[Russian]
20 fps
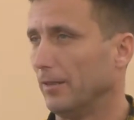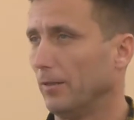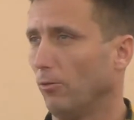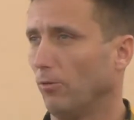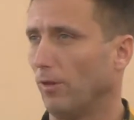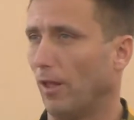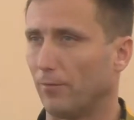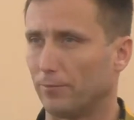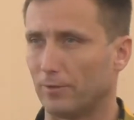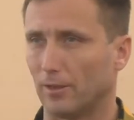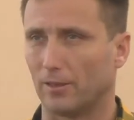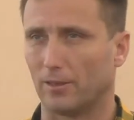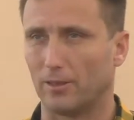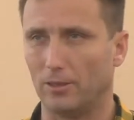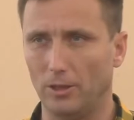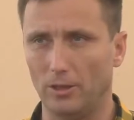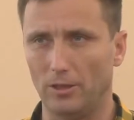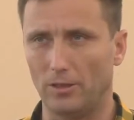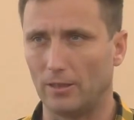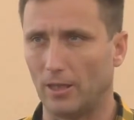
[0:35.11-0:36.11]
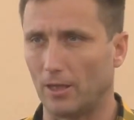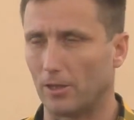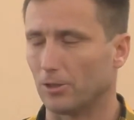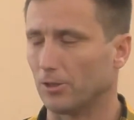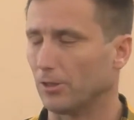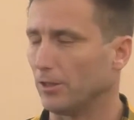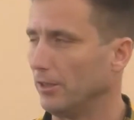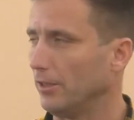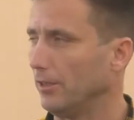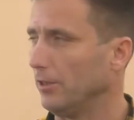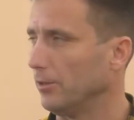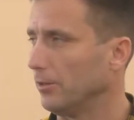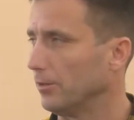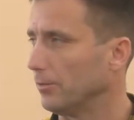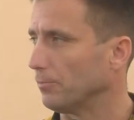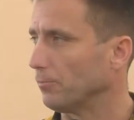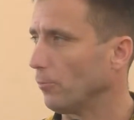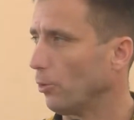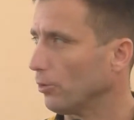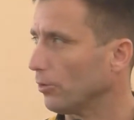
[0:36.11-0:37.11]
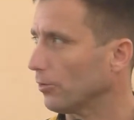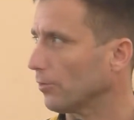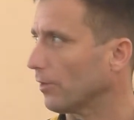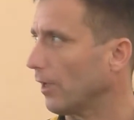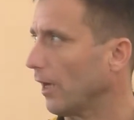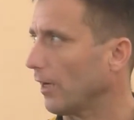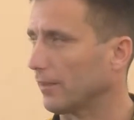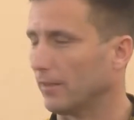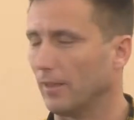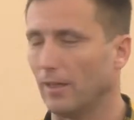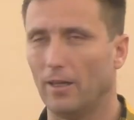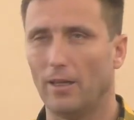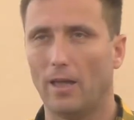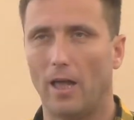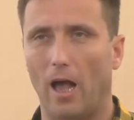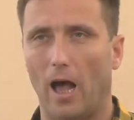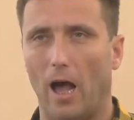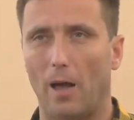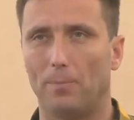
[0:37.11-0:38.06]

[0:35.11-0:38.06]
он автор книг также, и он как-то